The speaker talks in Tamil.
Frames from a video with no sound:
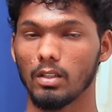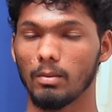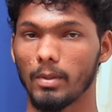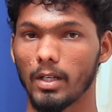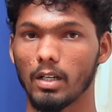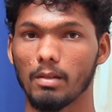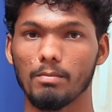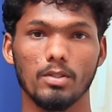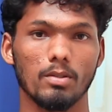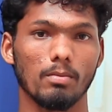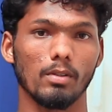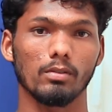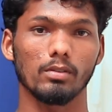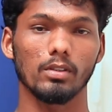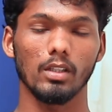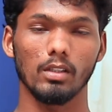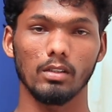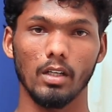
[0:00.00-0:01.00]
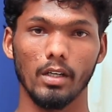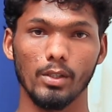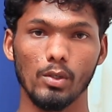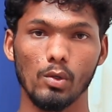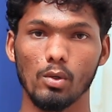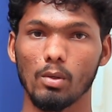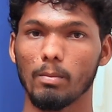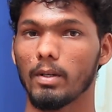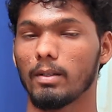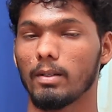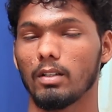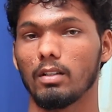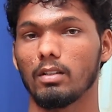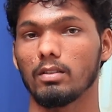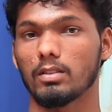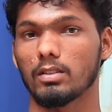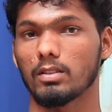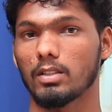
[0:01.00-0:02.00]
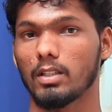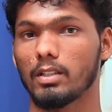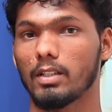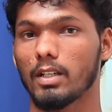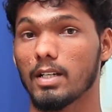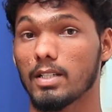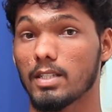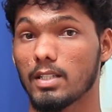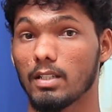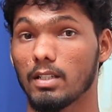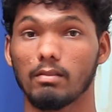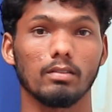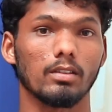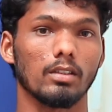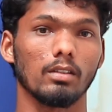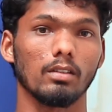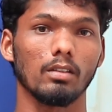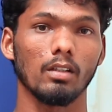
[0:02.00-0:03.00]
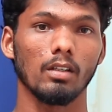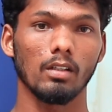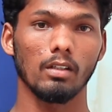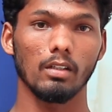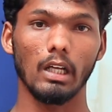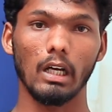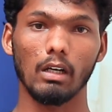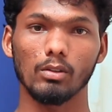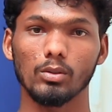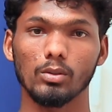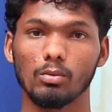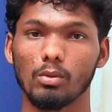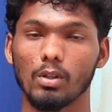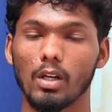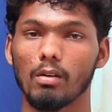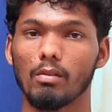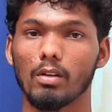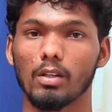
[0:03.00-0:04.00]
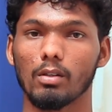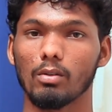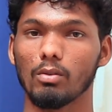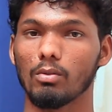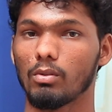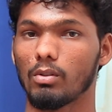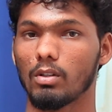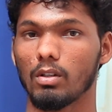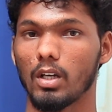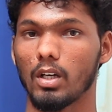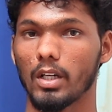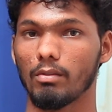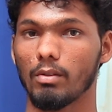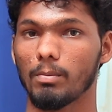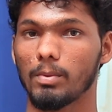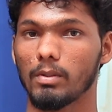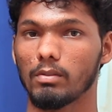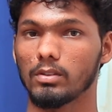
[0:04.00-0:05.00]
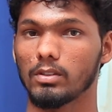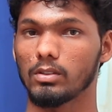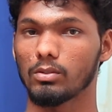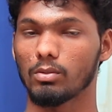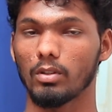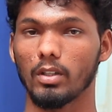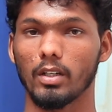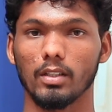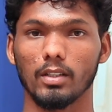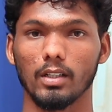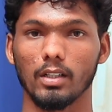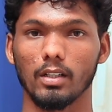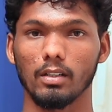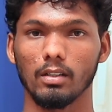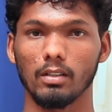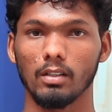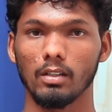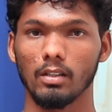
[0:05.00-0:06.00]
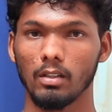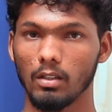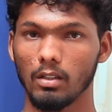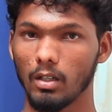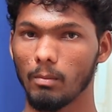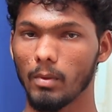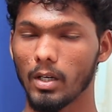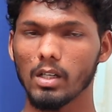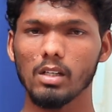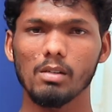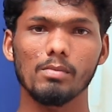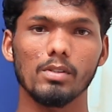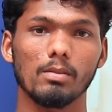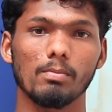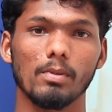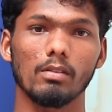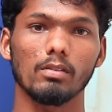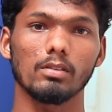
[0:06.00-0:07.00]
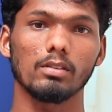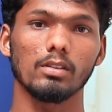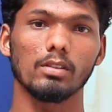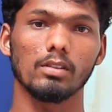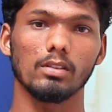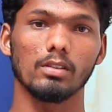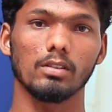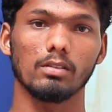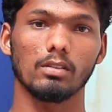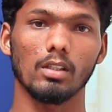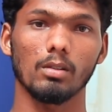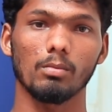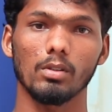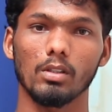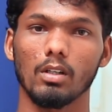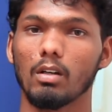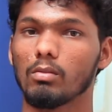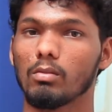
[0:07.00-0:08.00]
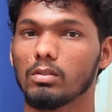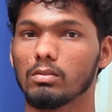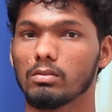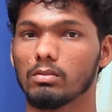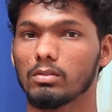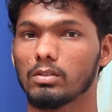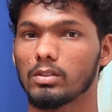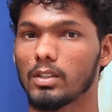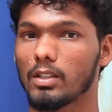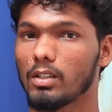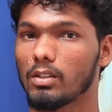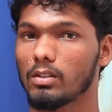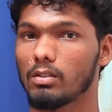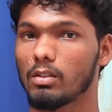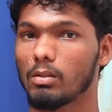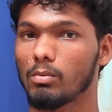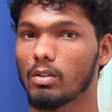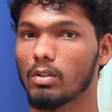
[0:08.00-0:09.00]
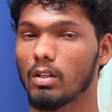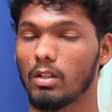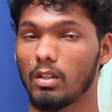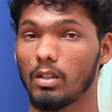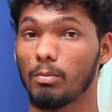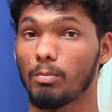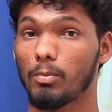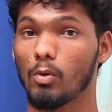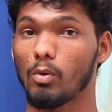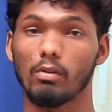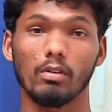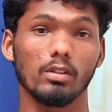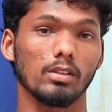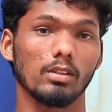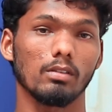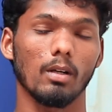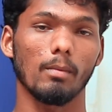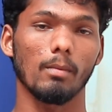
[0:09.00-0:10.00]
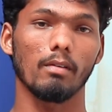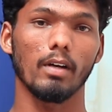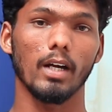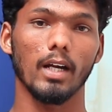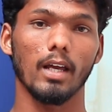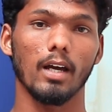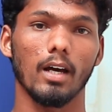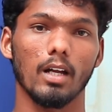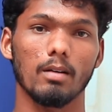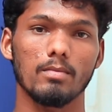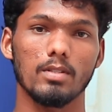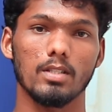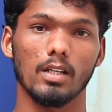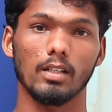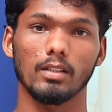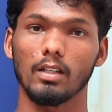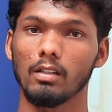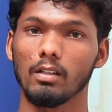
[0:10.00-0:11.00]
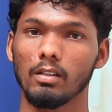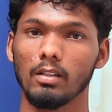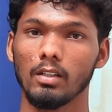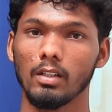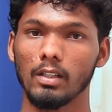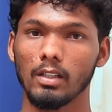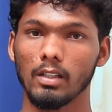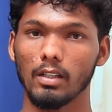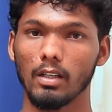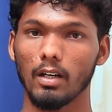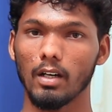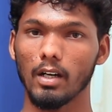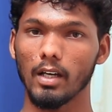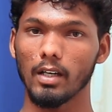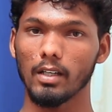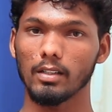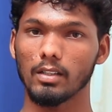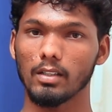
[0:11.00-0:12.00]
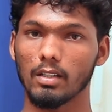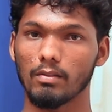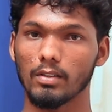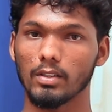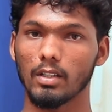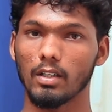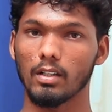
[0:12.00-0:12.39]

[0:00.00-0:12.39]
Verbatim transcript: மறுநிமிஷமே வந்து அந்த ஐயுஎம்எல் சேர்ந்த கட்சியை வந்து நாங்கள் வந்து கூட்டணி வைக்கிறோம் ஒரு அறிவிப்பை வந்து சொல்லியிருந்தாங்க நிமிஷமே வந்து திமுகவும் சரி திமுக இப்போவே வந்து நம்ம வேலையை ஆரம்பித்தாதான் இரண்டாயிரத்தி இருபத்தி